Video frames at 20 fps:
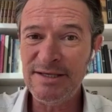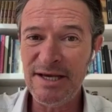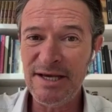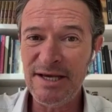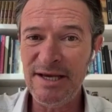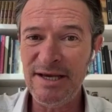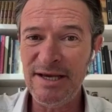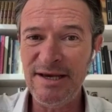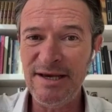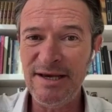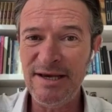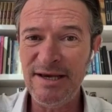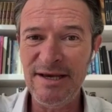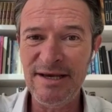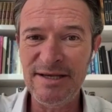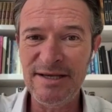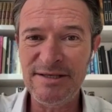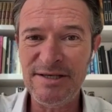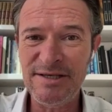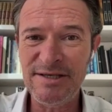
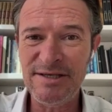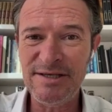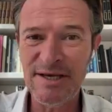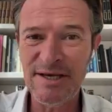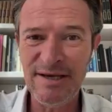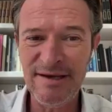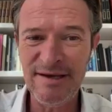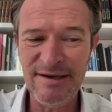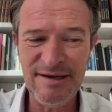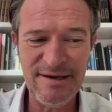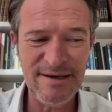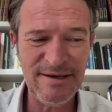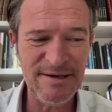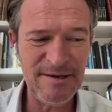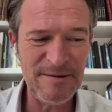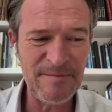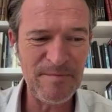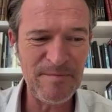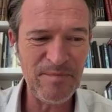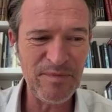Si,
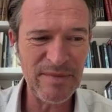si,